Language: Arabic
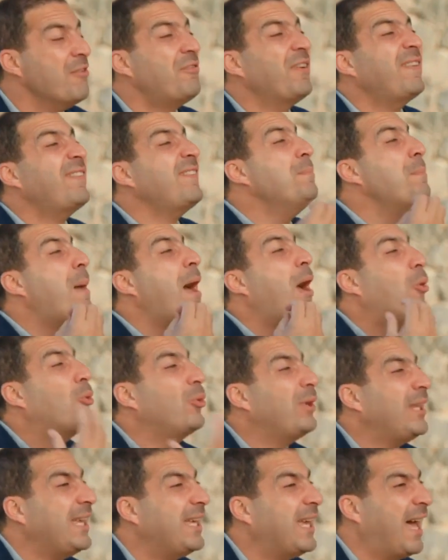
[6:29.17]
فاسمعوا
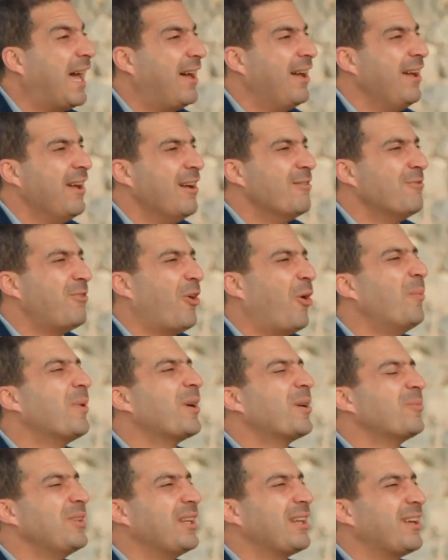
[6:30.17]
ليها
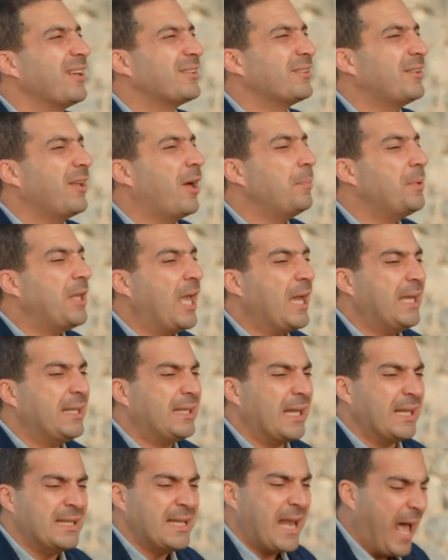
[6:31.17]
فعمر بن الخطاب
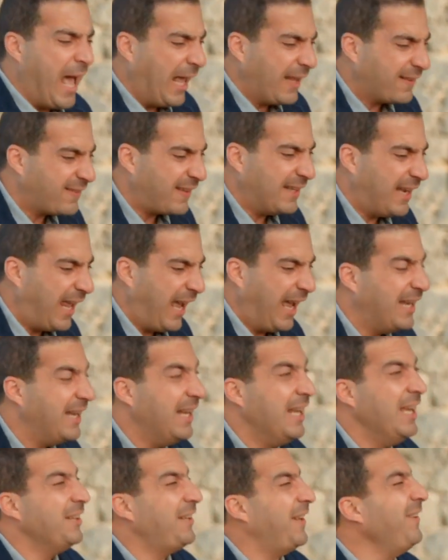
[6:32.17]
يجد ان احسن حل
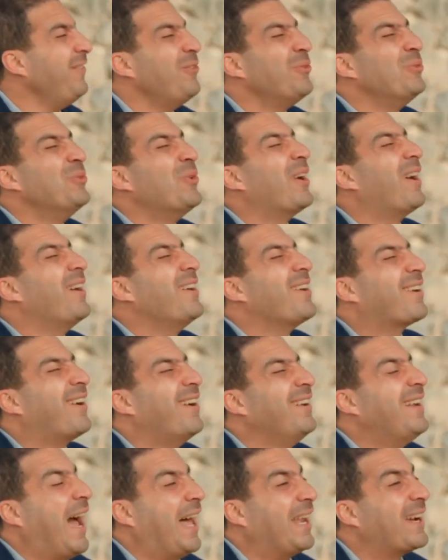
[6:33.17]
تحس انه
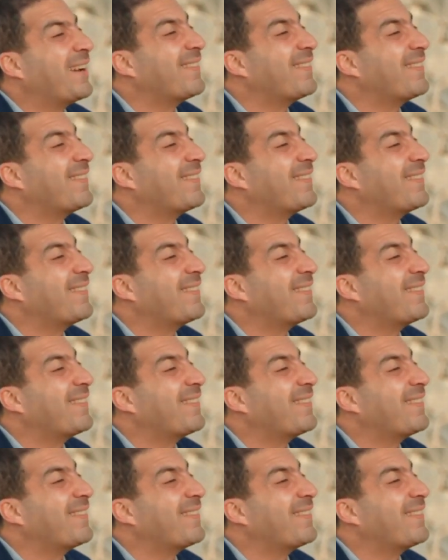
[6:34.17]
غيران على